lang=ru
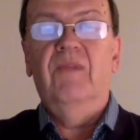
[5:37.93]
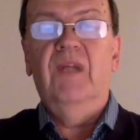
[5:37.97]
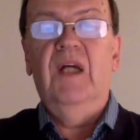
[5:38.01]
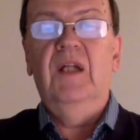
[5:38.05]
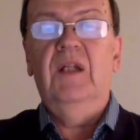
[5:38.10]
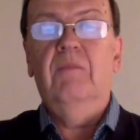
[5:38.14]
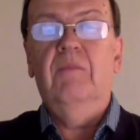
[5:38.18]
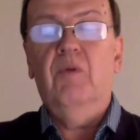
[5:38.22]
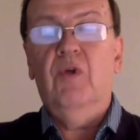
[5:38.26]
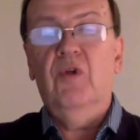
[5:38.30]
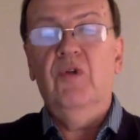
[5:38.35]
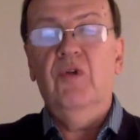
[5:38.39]
а
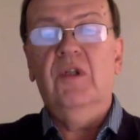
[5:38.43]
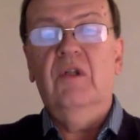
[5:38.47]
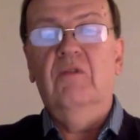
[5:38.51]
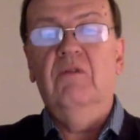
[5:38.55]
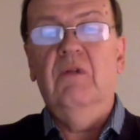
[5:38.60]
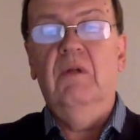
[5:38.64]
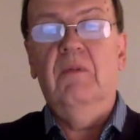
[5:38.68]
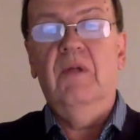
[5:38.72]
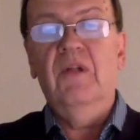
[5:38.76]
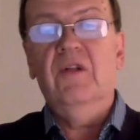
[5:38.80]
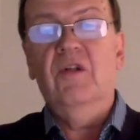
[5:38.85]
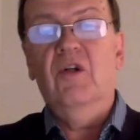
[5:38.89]
это просто
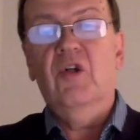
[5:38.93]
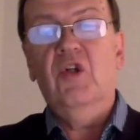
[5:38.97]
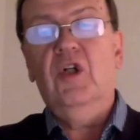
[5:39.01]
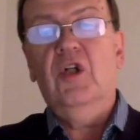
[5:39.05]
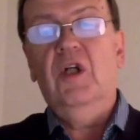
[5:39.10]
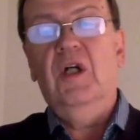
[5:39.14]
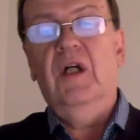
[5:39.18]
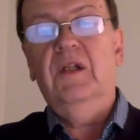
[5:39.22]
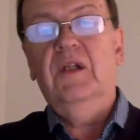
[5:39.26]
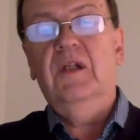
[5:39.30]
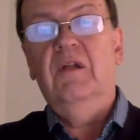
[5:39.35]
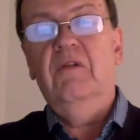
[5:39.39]
выброс из
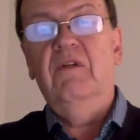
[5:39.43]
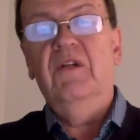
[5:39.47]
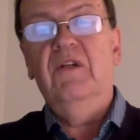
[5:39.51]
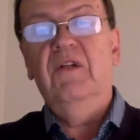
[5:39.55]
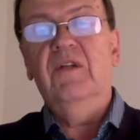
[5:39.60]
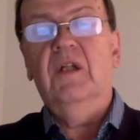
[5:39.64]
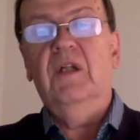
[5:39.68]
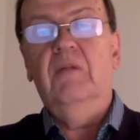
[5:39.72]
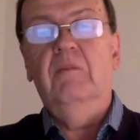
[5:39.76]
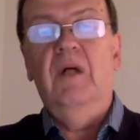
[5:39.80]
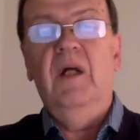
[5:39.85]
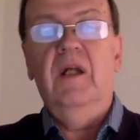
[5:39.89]
шахты
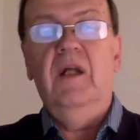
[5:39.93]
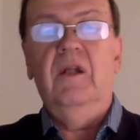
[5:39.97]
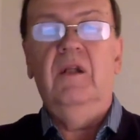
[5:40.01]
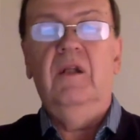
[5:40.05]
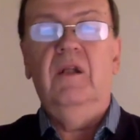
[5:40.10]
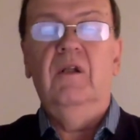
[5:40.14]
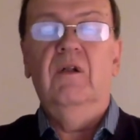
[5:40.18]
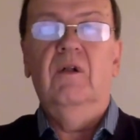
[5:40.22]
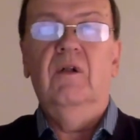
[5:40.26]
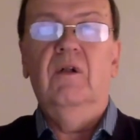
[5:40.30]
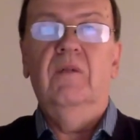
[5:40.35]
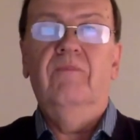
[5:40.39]
веса
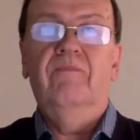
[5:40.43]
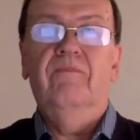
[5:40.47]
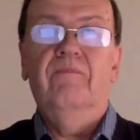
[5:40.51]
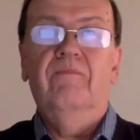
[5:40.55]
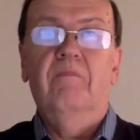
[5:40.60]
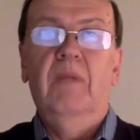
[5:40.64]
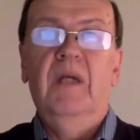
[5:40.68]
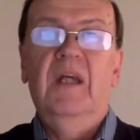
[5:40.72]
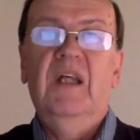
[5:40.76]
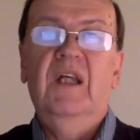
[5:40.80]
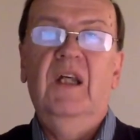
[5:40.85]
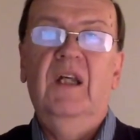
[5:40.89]
габаритного
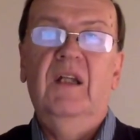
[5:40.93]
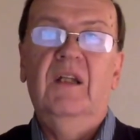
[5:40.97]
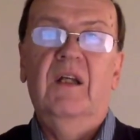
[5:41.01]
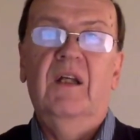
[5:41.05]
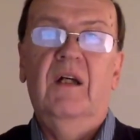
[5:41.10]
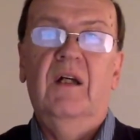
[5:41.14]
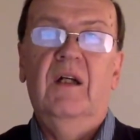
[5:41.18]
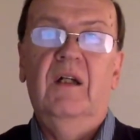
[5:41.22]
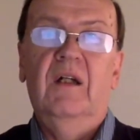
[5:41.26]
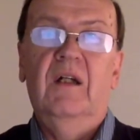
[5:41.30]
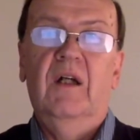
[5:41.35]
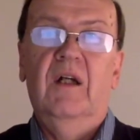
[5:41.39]

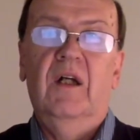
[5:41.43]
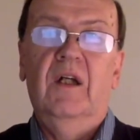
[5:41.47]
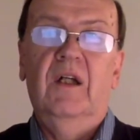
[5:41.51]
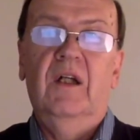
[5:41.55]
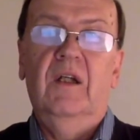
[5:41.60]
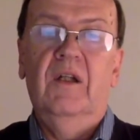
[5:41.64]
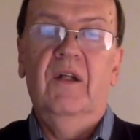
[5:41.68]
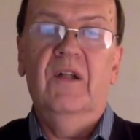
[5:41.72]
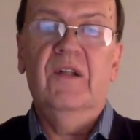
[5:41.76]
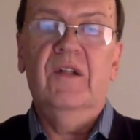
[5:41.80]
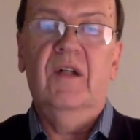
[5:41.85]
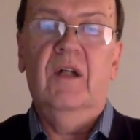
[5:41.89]
макета
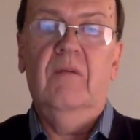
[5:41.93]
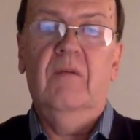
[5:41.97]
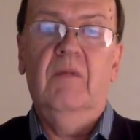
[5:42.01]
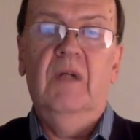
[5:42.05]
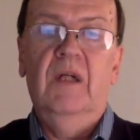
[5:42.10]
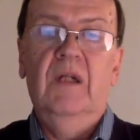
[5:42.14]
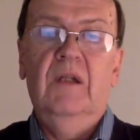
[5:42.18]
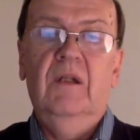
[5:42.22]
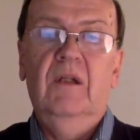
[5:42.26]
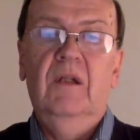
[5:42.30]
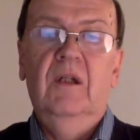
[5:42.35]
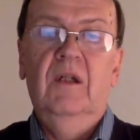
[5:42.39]
ракеты
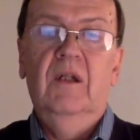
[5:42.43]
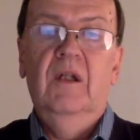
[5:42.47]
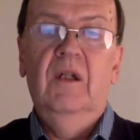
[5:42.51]
«Сармат»,